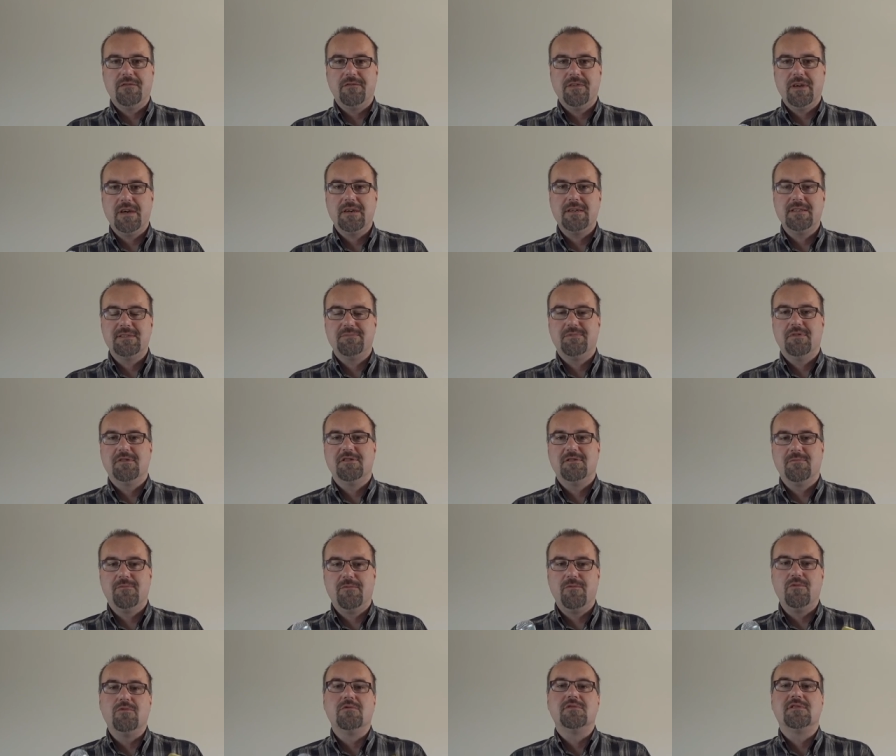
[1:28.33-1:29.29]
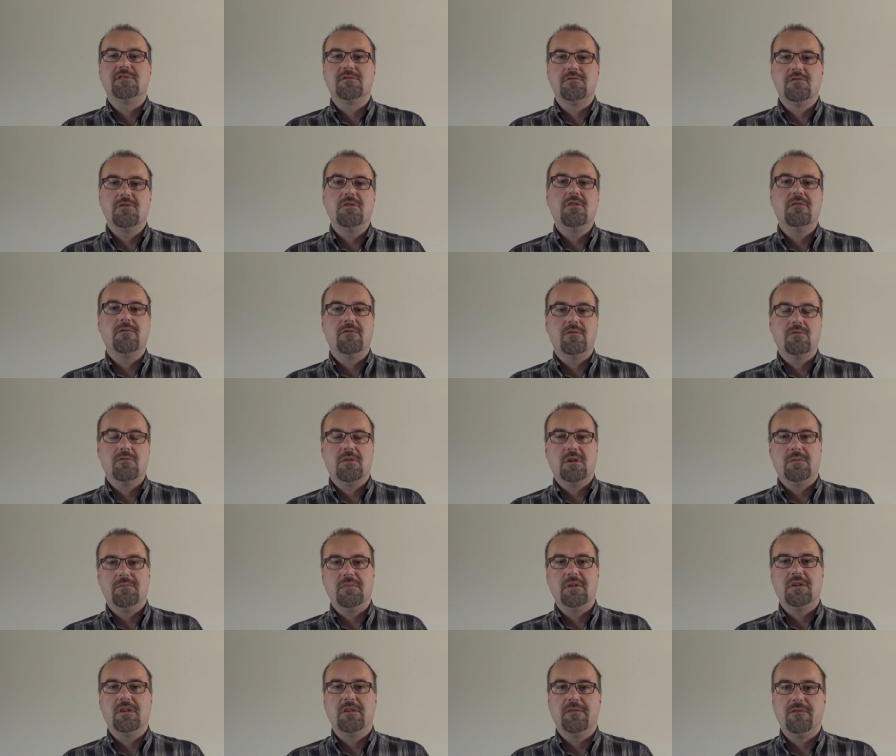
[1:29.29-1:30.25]
w jaki sposób funkcjonują w ogóle
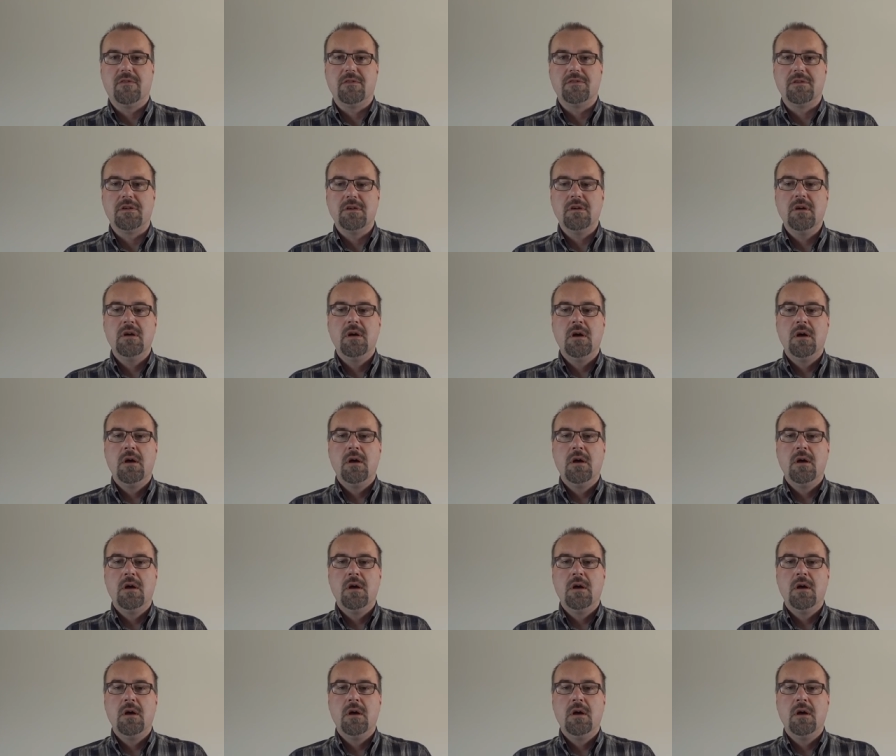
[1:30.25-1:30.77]
mikrofony,